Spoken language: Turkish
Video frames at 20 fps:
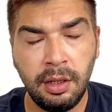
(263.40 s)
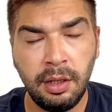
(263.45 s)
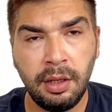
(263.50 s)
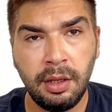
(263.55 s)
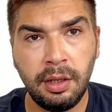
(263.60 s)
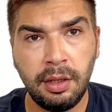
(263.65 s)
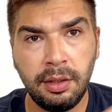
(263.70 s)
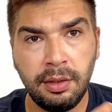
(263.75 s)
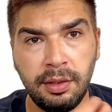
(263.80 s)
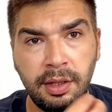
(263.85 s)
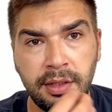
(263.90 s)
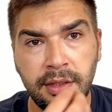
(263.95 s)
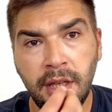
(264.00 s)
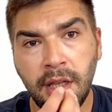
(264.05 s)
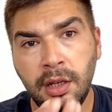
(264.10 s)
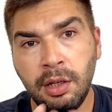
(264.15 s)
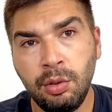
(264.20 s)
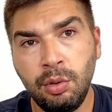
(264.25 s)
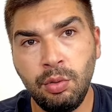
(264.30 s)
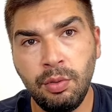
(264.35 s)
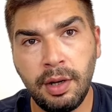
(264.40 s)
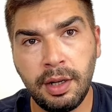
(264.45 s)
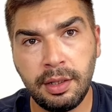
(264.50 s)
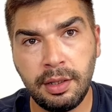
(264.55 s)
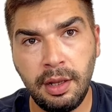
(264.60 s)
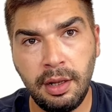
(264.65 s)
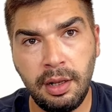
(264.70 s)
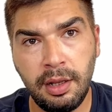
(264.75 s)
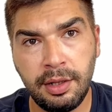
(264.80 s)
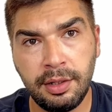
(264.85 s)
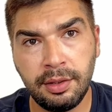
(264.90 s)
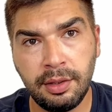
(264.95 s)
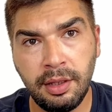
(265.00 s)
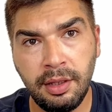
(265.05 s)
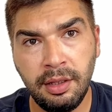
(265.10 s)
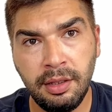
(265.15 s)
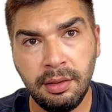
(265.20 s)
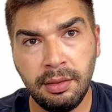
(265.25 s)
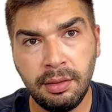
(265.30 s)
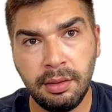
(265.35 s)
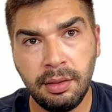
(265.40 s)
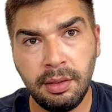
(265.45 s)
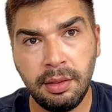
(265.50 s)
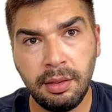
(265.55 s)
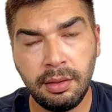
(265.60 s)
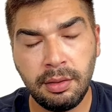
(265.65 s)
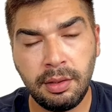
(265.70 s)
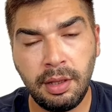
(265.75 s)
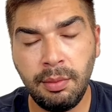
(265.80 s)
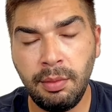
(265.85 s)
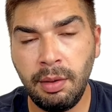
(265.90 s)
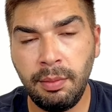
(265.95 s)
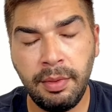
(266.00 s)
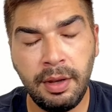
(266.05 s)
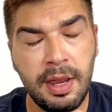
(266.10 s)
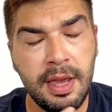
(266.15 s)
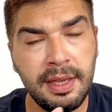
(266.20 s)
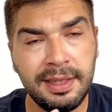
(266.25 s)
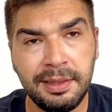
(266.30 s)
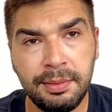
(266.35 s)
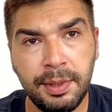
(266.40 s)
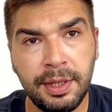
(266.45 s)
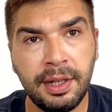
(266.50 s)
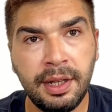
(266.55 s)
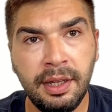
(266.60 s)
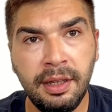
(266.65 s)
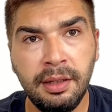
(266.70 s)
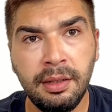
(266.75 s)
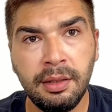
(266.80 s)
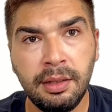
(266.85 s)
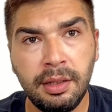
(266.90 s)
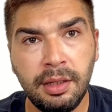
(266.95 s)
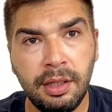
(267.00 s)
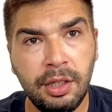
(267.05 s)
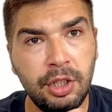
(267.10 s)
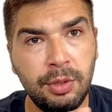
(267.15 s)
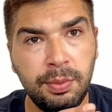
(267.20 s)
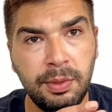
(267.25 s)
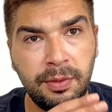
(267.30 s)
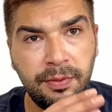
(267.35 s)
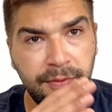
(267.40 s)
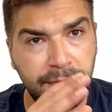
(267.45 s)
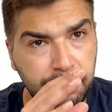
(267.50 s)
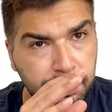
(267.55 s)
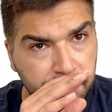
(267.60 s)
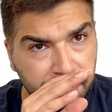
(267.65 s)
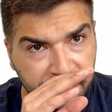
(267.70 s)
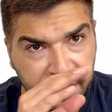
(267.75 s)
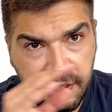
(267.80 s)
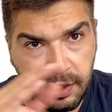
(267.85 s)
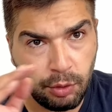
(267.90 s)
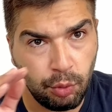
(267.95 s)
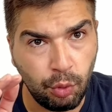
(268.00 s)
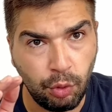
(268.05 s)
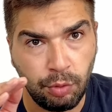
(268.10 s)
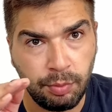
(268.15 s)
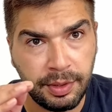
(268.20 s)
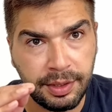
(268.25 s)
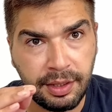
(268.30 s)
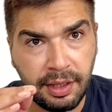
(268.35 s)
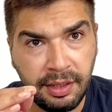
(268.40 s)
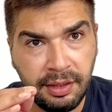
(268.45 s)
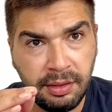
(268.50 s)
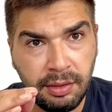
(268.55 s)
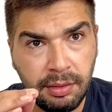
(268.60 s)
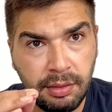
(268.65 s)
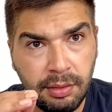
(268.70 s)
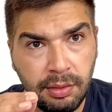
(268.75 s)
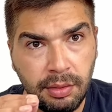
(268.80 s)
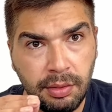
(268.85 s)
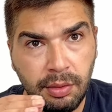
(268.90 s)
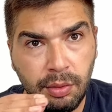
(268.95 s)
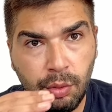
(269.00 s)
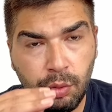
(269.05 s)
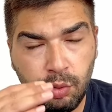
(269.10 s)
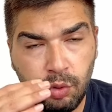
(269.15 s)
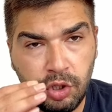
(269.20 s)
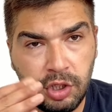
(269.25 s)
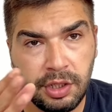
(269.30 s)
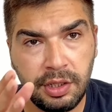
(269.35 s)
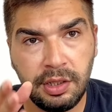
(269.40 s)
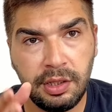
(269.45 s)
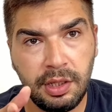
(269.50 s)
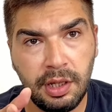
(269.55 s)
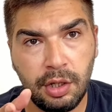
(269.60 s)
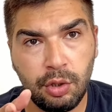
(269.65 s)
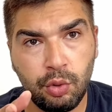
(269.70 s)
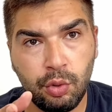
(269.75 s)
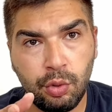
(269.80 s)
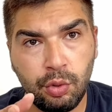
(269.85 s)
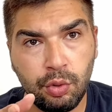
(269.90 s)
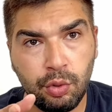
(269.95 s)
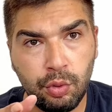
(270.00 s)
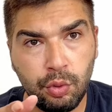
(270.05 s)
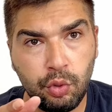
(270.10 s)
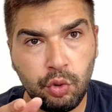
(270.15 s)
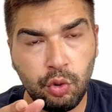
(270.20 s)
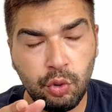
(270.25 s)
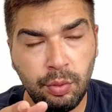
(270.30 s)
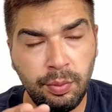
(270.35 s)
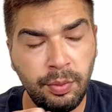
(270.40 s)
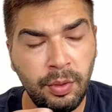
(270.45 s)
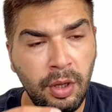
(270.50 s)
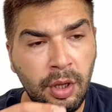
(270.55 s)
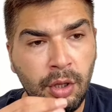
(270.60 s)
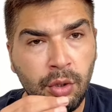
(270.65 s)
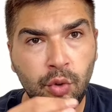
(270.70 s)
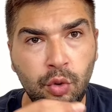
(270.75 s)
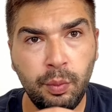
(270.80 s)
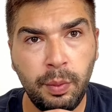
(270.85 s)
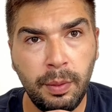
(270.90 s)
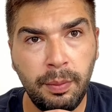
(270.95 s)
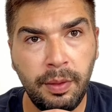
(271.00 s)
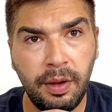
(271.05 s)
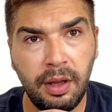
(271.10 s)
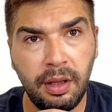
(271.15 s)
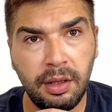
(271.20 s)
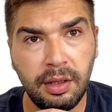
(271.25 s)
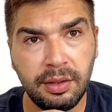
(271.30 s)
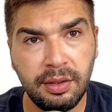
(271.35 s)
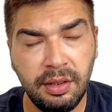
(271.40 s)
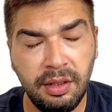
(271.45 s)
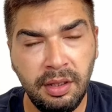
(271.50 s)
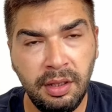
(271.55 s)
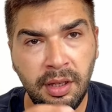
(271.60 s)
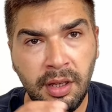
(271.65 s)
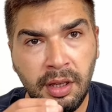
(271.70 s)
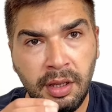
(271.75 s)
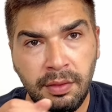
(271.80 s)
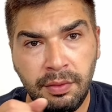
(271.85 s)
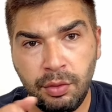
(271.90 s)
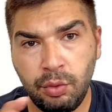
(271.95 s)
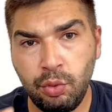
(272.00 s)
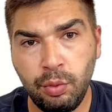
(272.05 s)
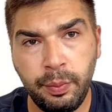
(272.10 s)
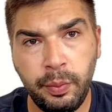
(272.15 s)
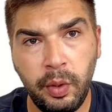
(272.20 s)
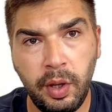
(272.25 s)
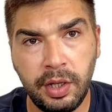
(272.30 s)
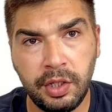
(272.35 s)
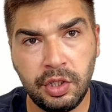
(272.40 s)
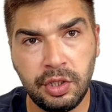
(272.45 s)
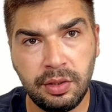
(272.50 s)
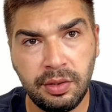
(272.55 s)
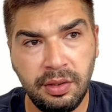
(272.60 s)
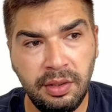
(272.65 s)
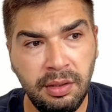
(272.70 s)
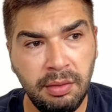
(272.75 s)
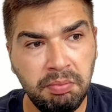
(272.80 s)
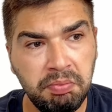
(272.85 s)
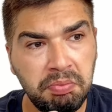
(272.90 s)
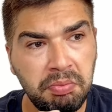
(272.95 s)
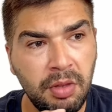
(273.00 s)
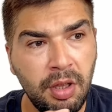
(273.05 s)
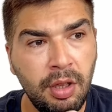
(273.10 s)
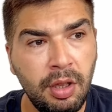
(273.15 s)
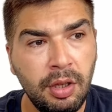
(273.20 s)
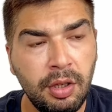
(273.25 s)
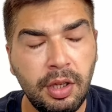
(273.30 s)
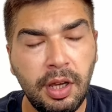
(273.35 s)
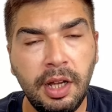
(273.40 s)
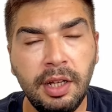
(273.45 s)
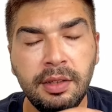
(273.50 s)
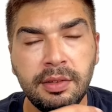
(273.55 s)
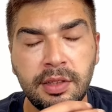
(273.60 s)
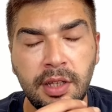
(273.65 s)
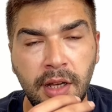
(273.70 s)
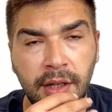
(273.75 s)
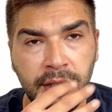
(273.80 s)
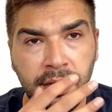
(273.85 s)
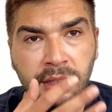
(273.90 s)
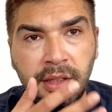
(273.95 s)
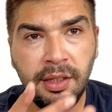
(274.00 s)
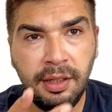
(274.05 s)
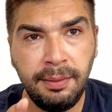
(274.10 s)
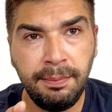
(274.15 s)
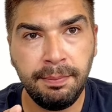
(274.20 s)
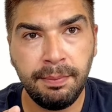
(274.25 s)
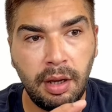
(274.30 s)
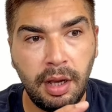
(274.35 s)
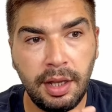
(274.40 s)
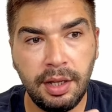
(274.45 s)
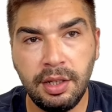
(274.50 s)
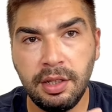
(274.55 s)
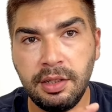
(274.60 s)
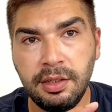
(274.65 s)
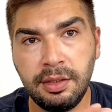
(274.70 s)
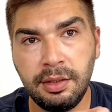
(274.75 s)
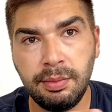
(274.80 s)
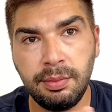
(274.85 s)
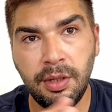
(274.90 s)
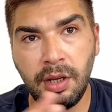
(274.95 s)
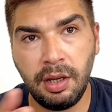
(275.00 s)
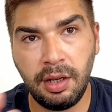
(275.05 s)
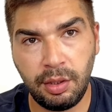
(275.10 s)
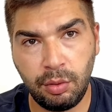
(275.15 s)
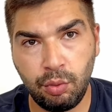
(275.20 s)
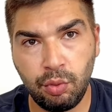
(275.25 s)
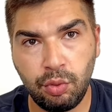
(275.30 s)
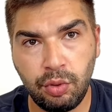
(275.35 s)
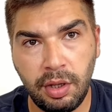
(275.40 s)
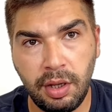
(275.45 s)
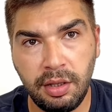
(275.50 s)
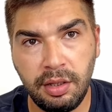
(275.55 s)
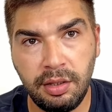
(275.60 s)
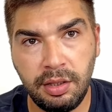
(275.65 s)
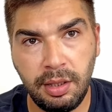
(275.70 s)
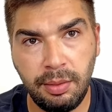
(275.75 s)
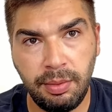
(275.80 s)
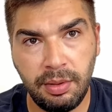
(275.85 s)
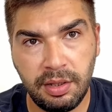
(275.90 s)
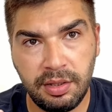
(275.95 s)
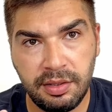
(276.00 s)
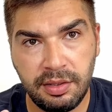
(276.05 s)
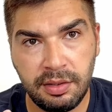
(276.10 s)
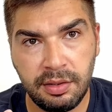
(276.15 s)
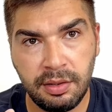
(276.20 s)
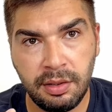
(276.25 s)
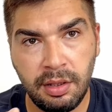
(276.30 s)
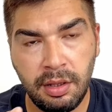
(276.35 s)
E, nazal kanül vardı ellerinde. Tamamen ezbere, hiçbir fikri olmadan oksijen ihtiyacı olduğunu düşünüp tüpe bağladı ve tüpü açtı. Yani sahnede anne kız bir hayat kurtardı diyebiliriz.